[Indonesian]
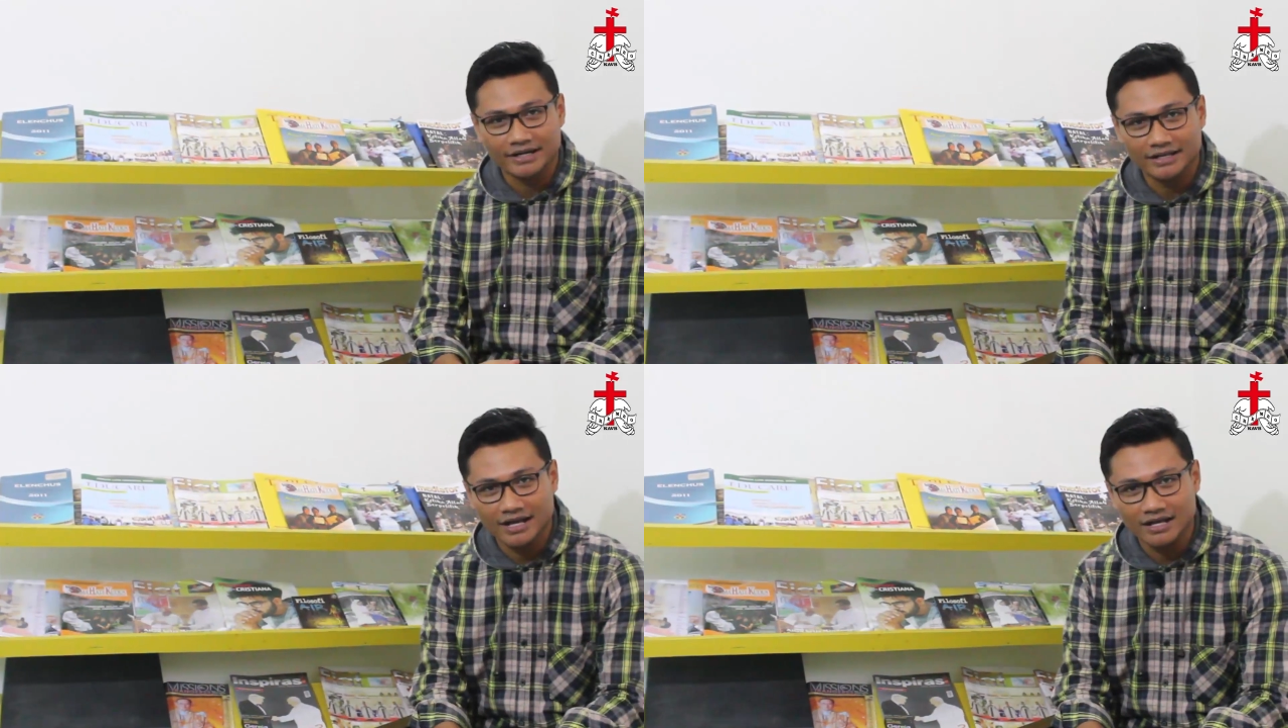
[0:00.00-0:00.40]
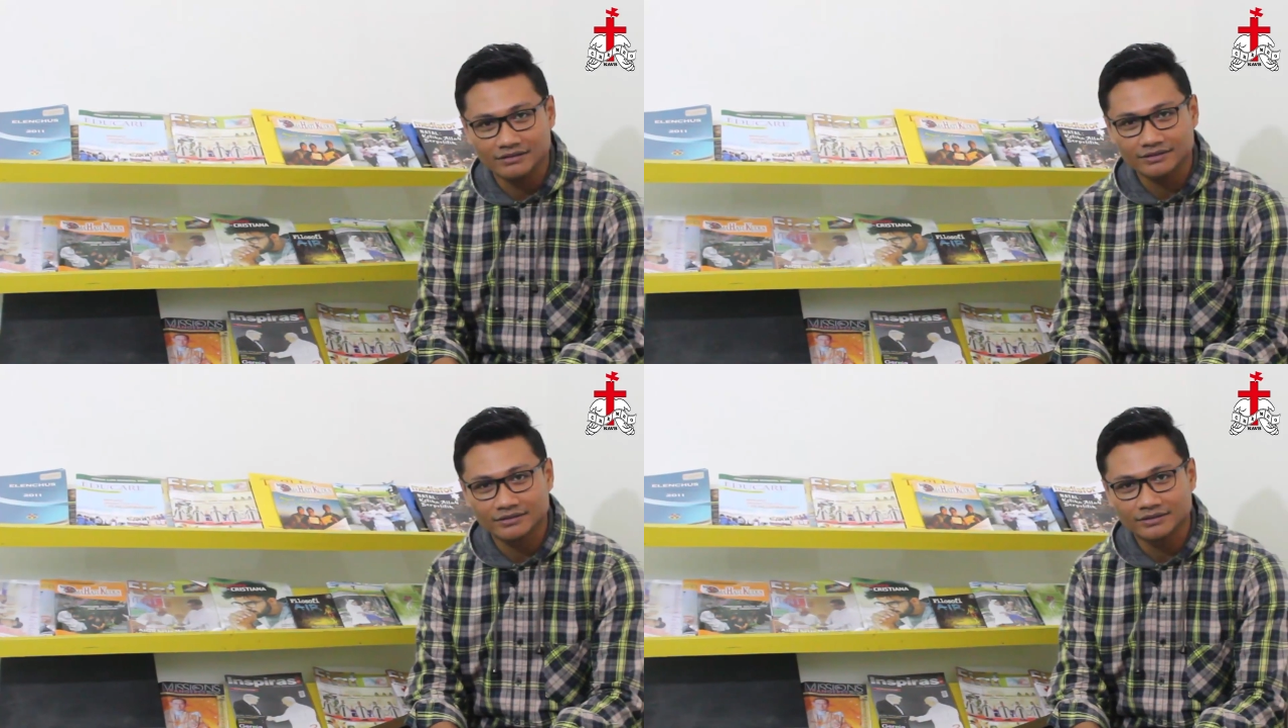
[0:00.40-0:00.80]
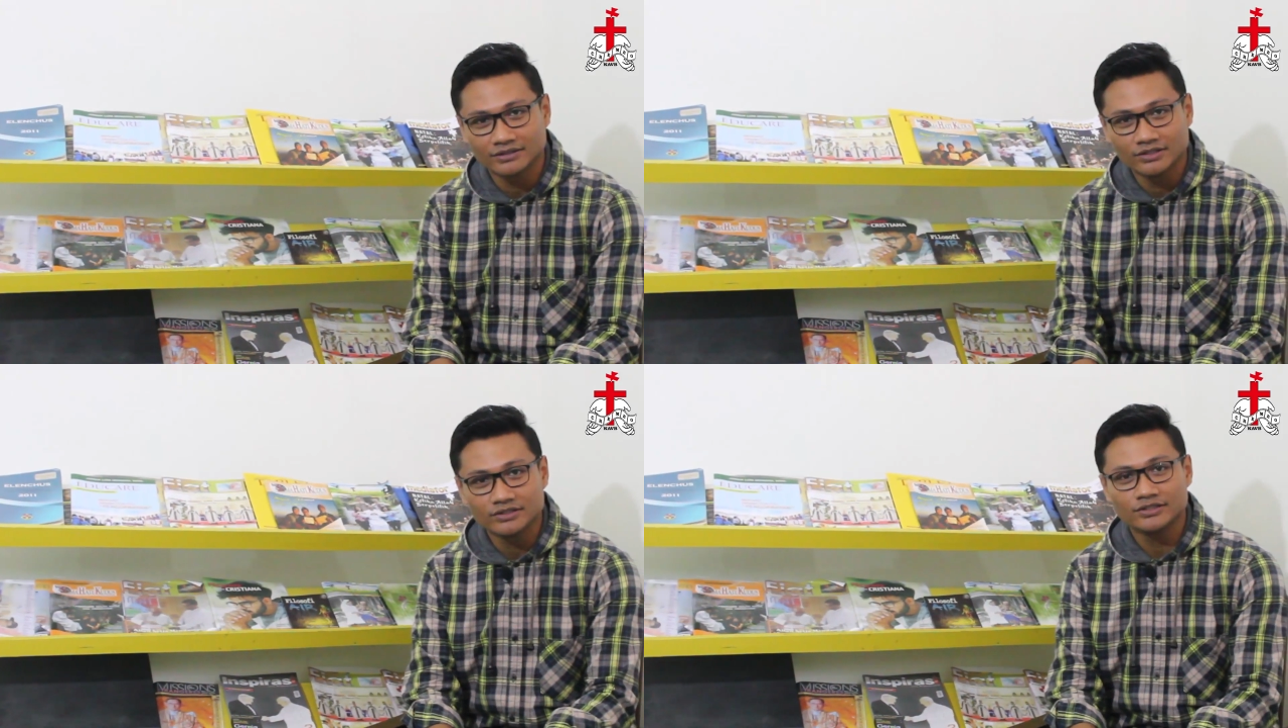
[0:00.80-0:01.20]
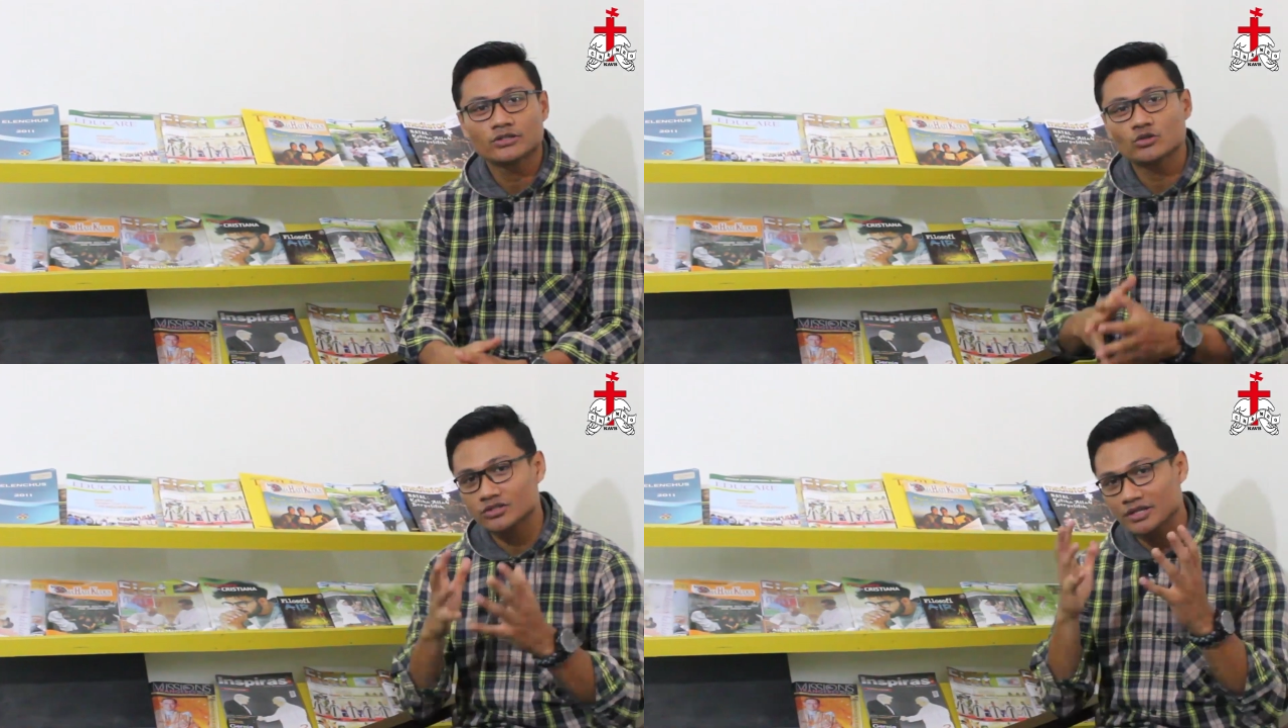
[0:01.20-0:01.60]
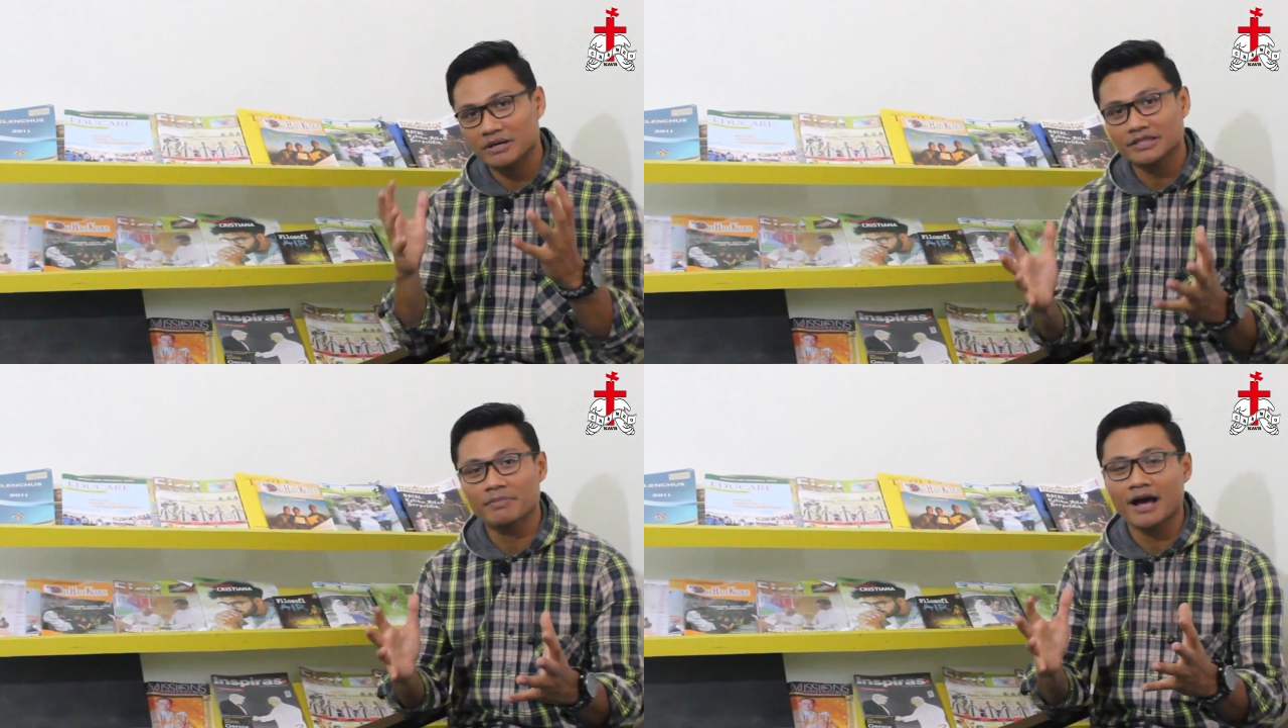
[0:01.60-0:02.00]
mereka, Yesus
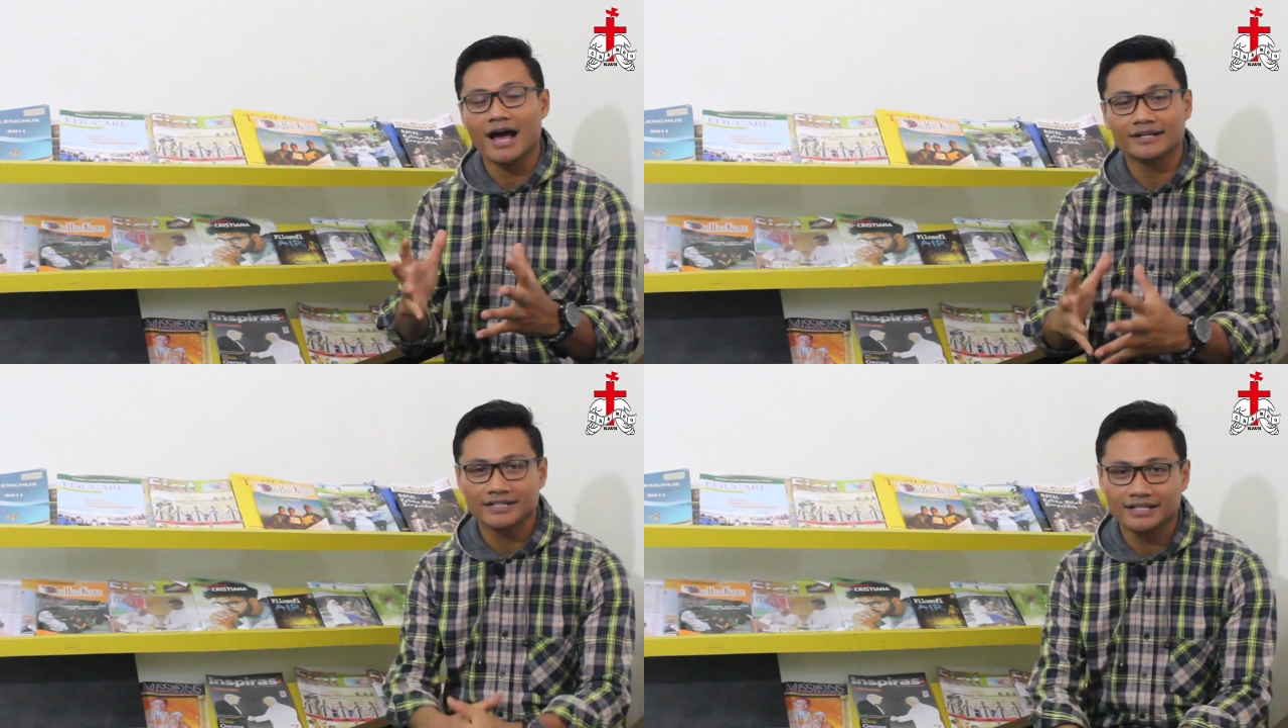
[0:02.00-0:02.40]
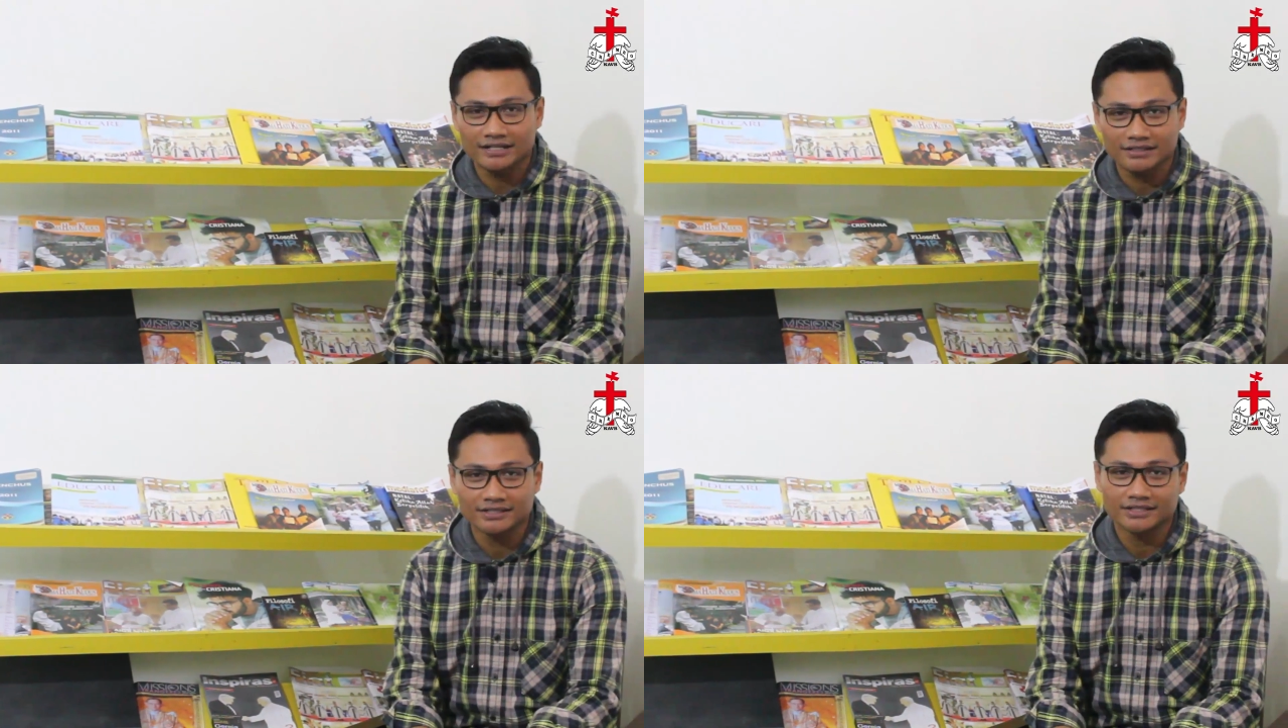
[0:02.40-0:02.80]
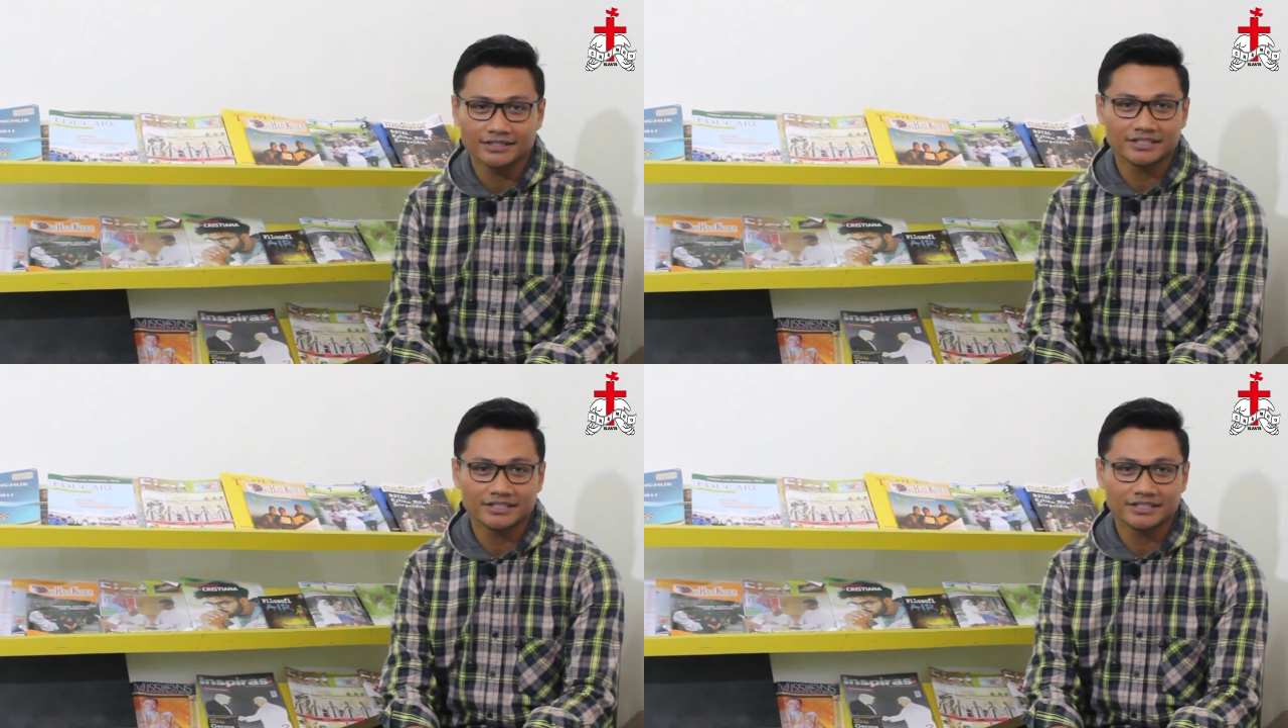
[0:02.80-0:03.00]
tiba-tiba hadir